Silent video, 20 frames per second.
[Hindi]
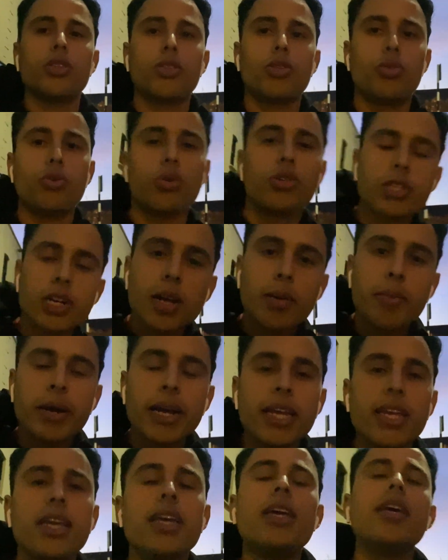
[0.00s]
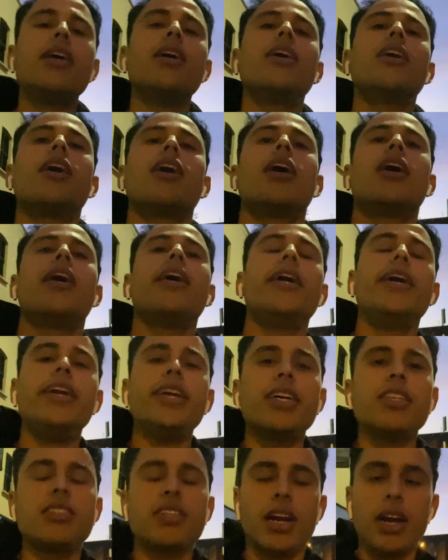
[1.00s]
दूसरा भाई
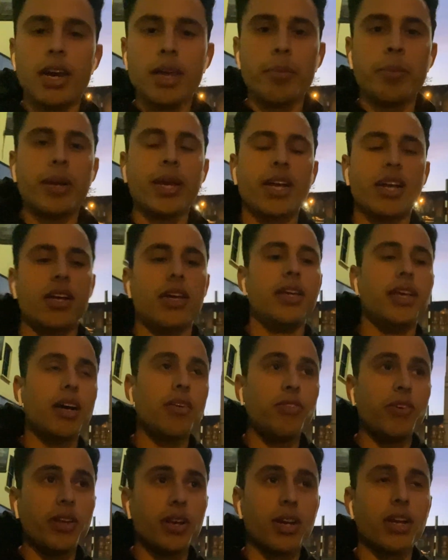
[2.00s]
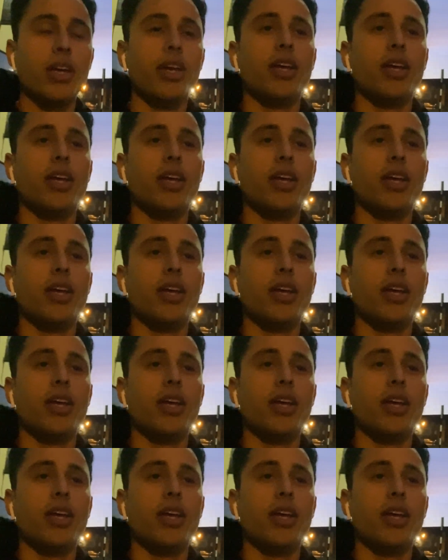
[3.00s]
इंडियंस इन लिमरिक या फिर